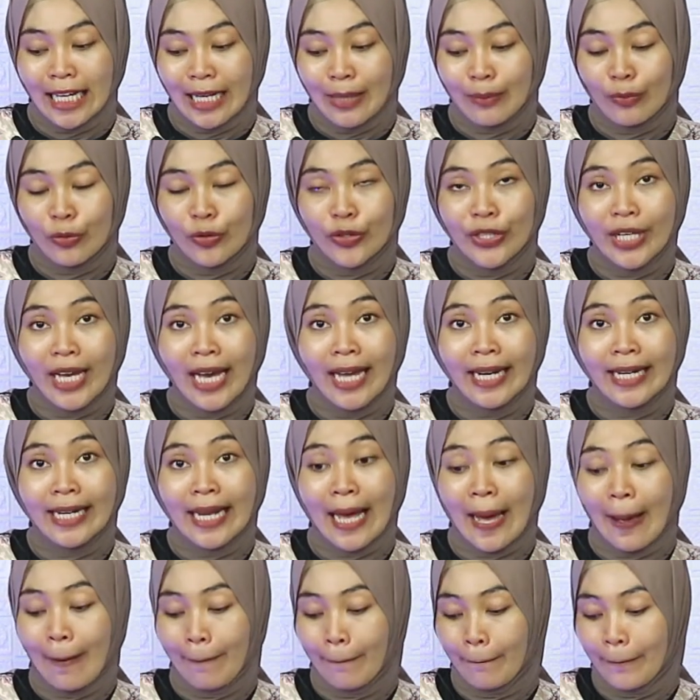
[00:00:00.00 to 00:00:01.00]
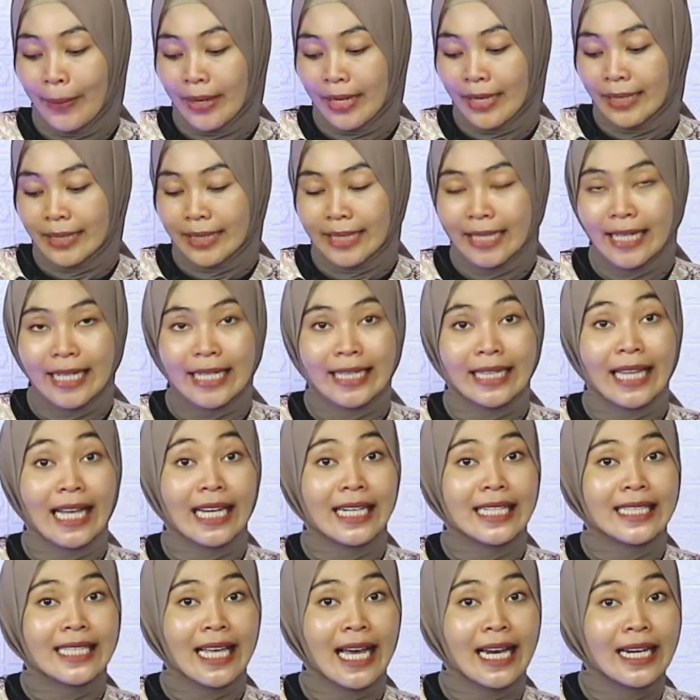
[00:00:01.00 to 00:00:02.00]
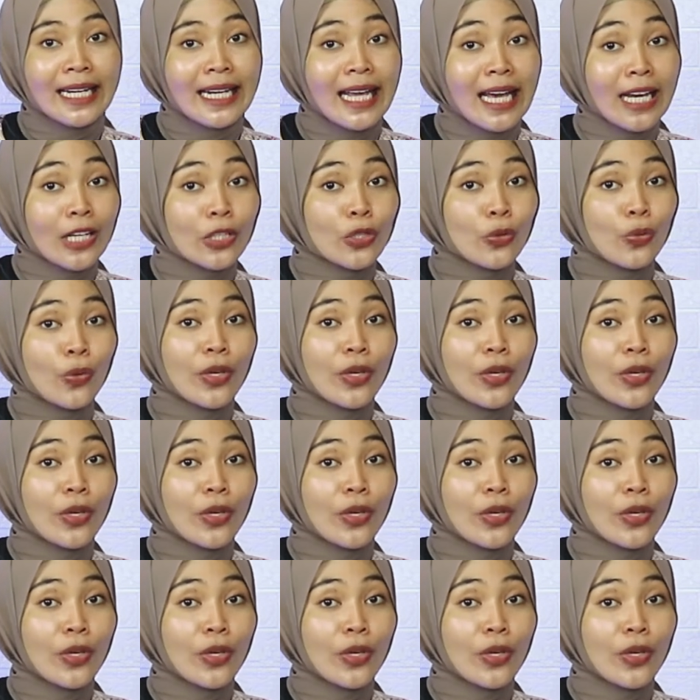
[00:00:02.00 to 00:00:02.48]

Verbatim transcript: Kemudian dapat ini tali sandang,